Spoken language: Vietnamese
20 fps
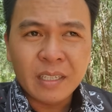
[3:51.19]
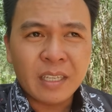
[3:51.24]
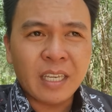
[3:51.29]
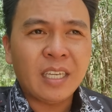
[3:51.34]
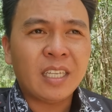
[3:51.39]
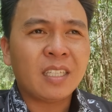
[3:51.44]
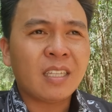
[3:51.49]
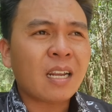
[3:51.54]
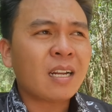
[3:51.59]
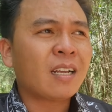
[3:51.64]

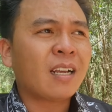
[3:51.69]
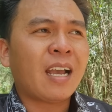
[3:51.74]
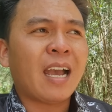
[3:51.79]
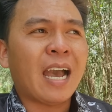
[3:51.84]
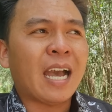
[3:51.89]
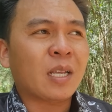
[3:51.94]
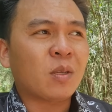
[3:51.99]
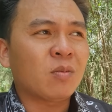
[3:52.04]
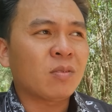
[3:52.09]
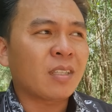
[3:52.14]
Thì tất
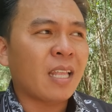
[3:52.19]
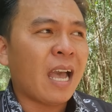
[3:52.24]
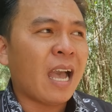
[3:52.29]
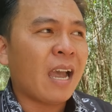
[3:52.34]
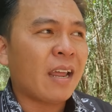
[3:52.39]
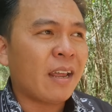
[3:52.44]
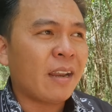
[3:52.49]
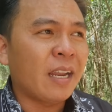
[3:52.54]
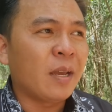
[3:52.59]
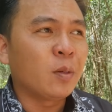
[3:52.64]
cả chúng ta
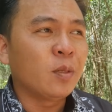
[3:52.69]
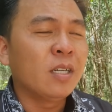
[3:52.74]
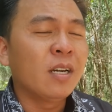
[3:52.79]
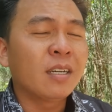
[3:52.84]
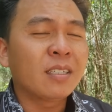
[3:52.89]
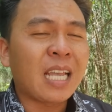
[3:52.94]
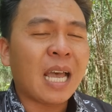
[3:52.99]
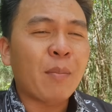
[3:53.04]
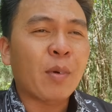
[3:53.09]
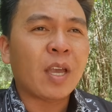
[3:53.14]
ở đây đều
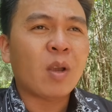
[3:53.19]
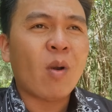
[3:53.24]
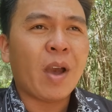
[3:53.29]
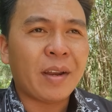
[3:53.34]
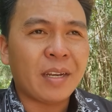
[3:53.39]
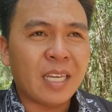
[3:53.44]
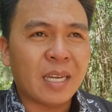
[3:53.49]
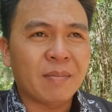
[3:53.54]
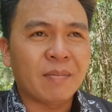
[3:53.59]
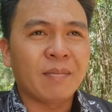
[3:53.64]
đưa ra một cái
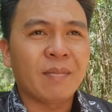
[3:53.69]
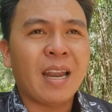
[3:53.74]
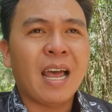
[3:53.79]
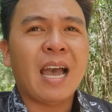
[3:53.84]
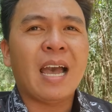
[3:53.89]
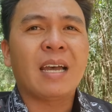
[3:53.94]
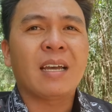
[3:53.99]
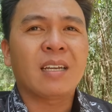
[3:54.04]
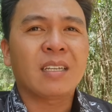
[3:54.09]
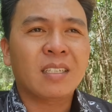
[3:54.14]
quan điểm
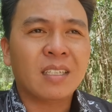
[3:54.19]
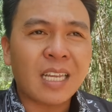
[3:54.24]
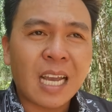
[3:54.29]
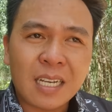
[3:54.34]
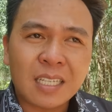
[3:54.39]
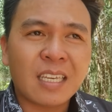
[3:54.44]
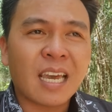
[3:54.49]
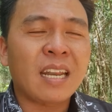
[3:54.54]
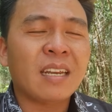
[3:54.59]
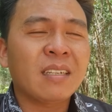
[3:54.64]
là
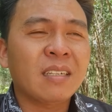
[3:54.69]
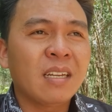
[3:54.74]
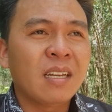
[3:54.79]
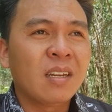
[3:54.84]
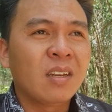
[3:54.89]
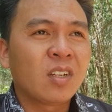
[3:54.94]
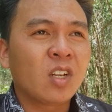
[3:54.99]
chắc chắn